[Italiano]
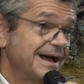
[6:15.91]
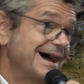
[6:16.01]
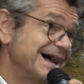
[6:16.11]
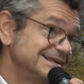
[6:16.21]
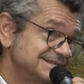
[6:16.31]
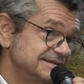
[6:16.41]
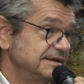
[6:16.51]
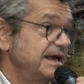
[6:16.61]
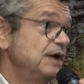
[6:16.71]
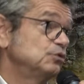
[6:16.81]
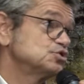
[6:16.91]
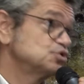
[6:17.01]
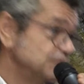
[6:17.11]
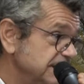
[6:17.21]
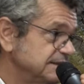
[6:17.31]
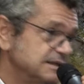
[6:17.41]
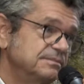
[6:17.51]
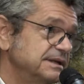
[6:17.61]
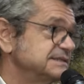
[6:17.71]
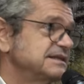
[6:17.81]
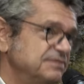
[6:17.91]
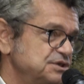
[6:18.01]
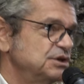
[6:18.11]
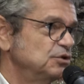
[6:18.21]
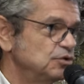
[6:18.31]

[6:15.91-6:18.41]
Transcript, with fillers: anzi è uno studente perché sta facendo